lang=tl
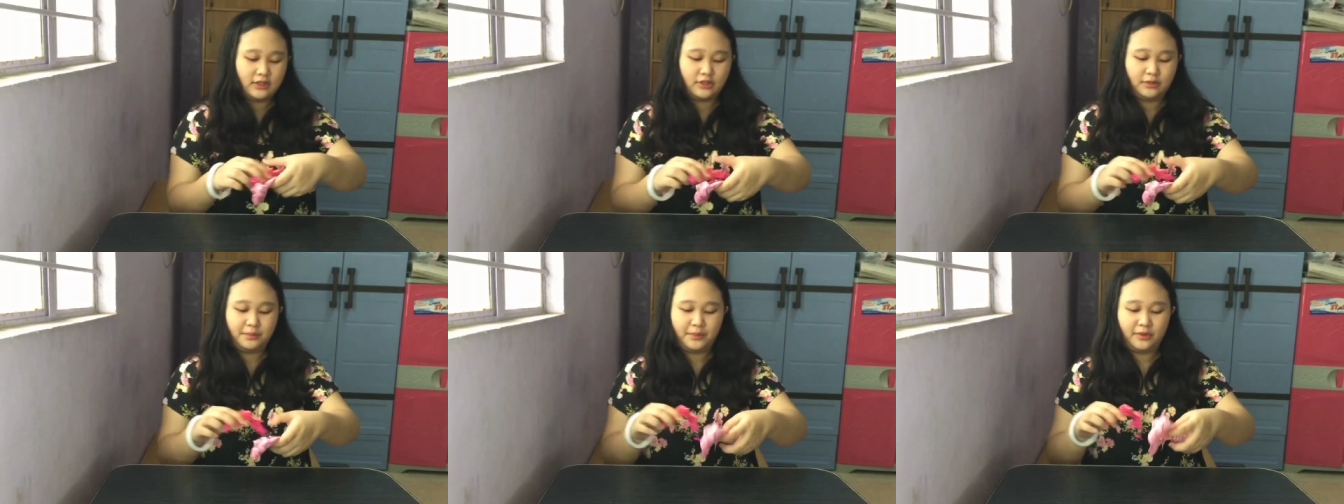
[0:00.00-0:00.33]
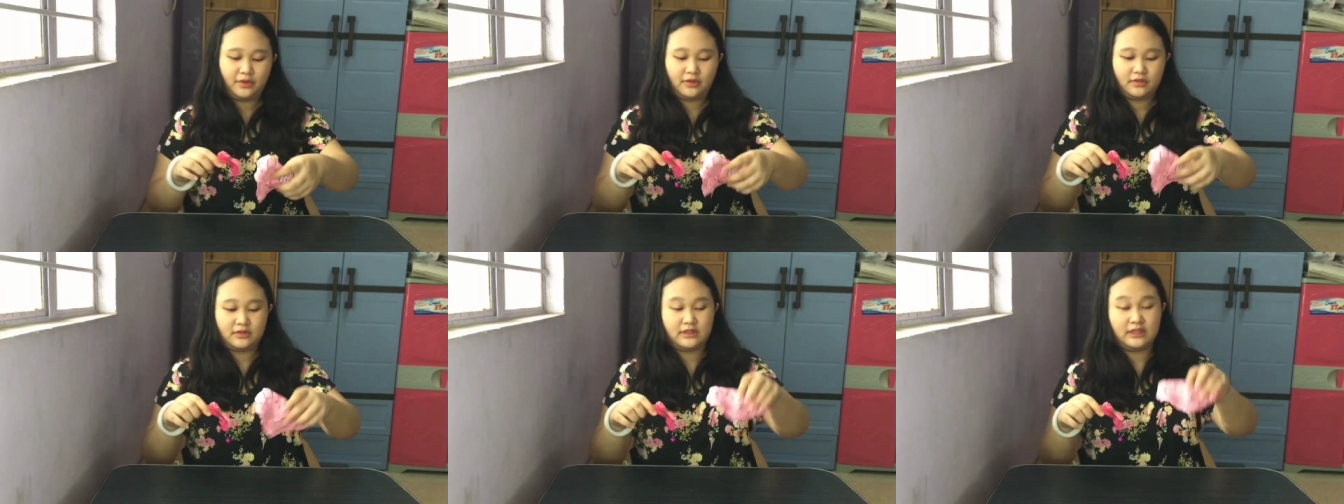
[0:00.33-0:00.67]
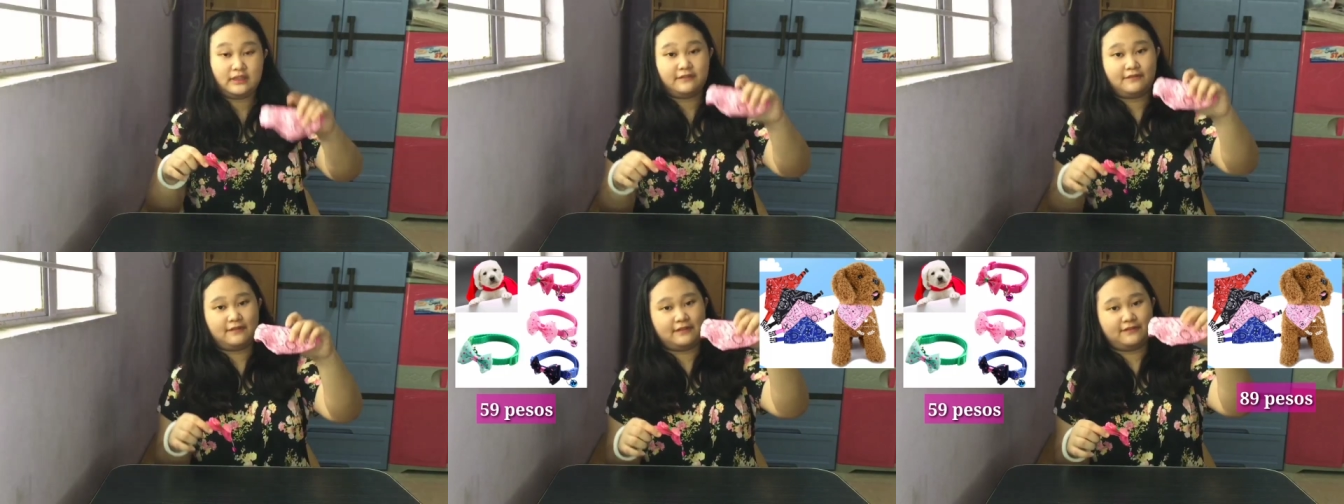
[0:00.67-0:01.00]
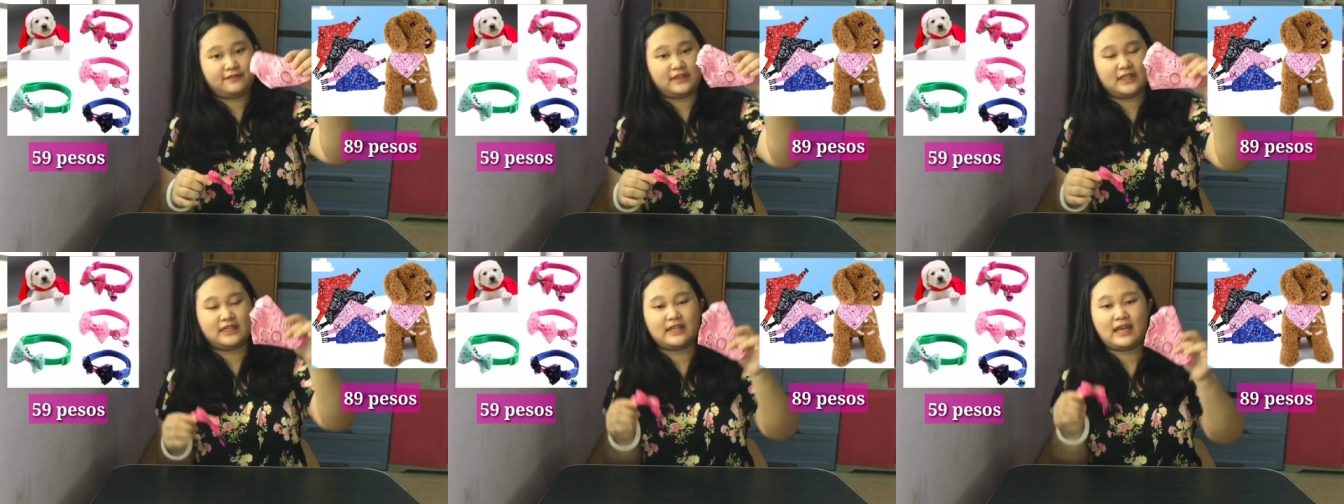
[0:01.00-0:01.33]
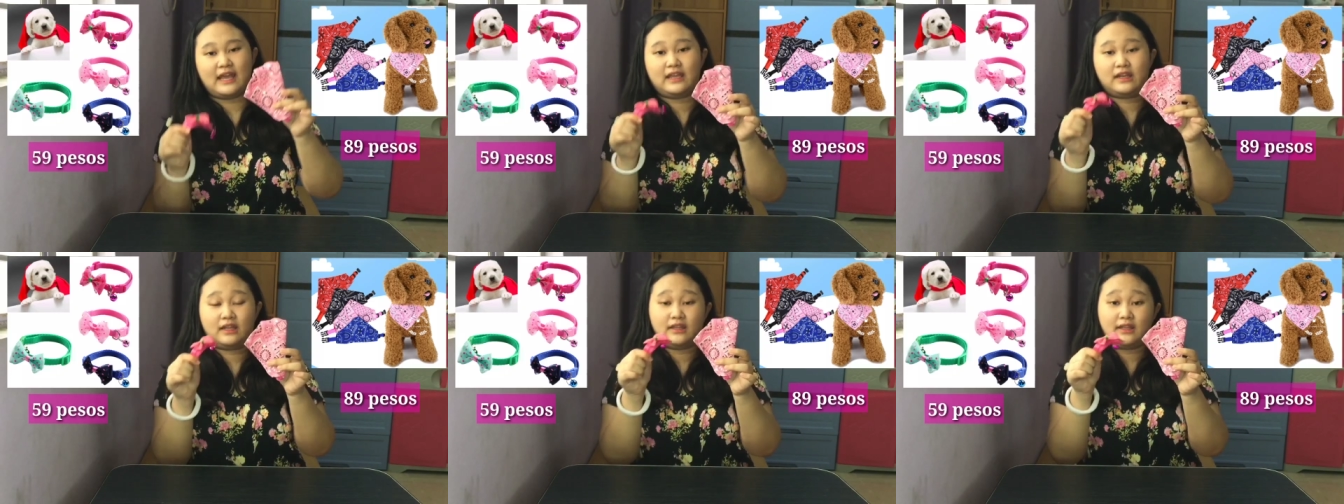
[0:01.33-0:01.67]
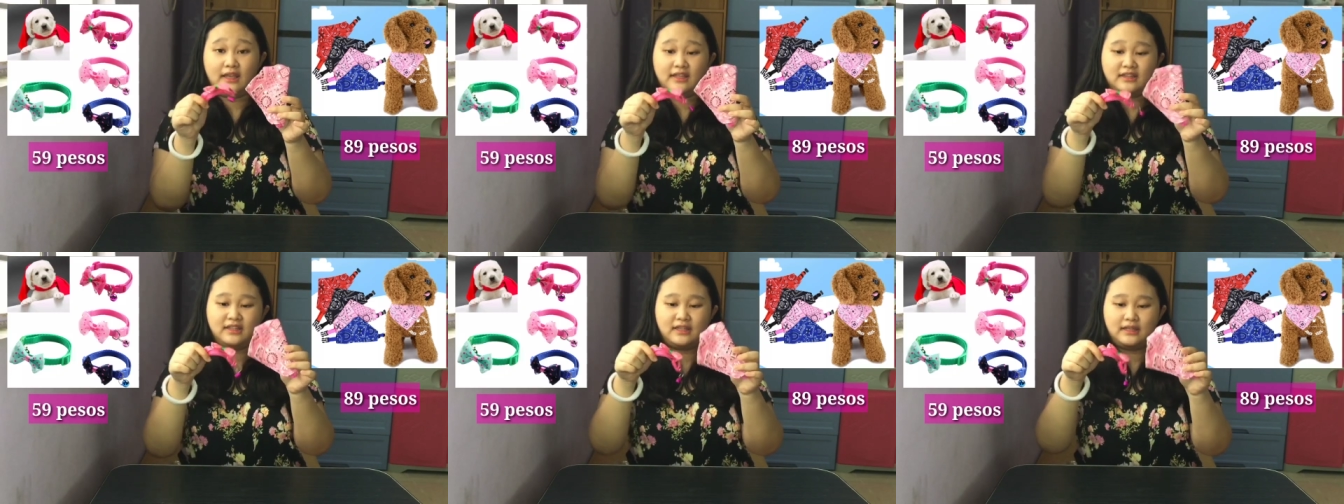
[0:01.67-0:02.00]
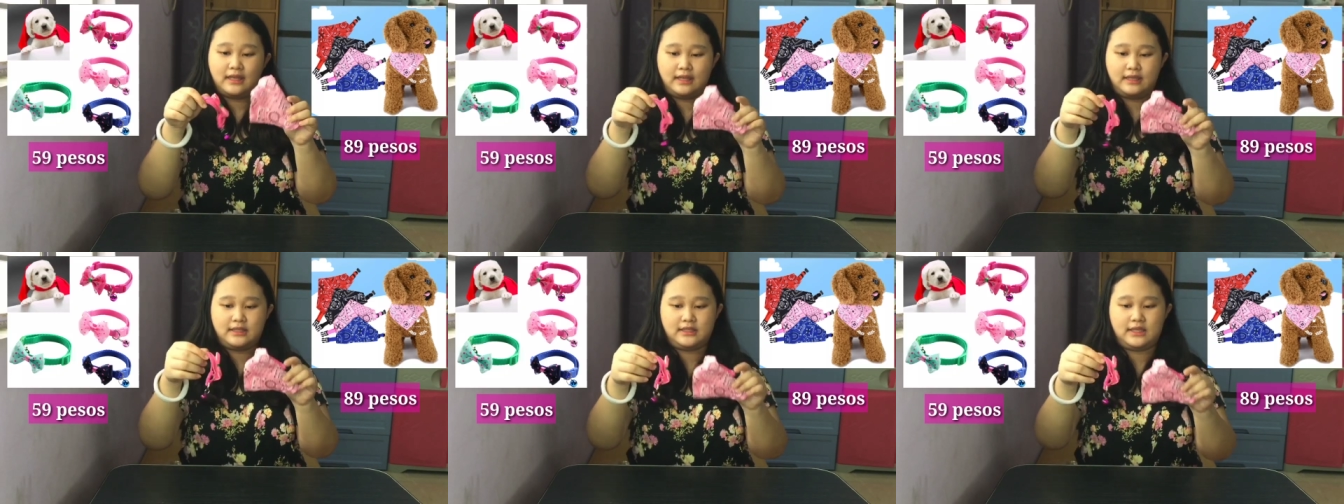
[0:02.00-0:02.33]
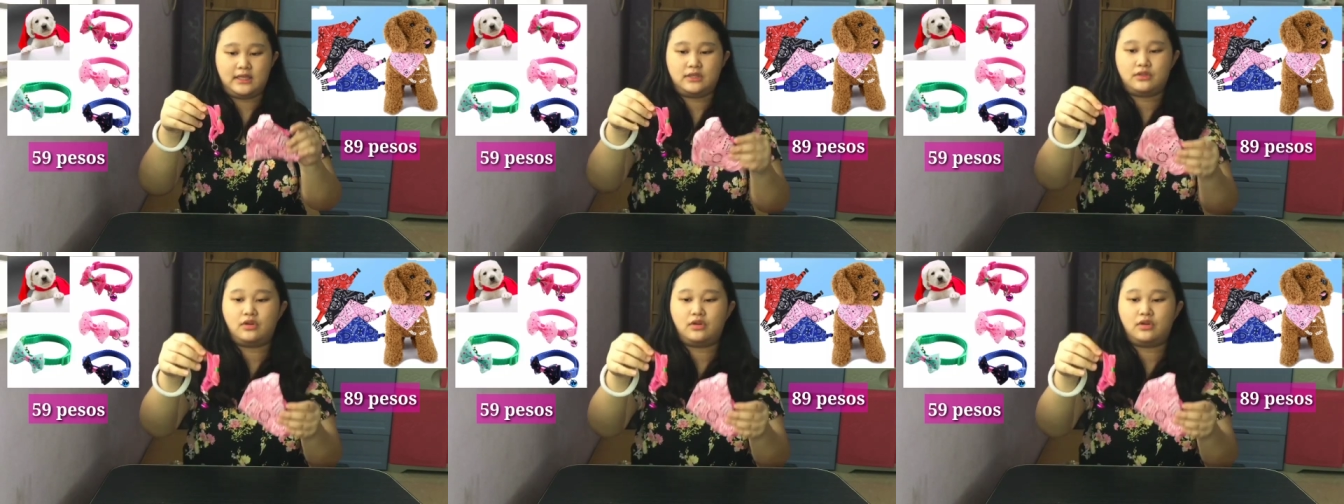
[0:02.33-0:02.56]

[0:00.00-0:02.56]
Ito po, tig 59 and 89,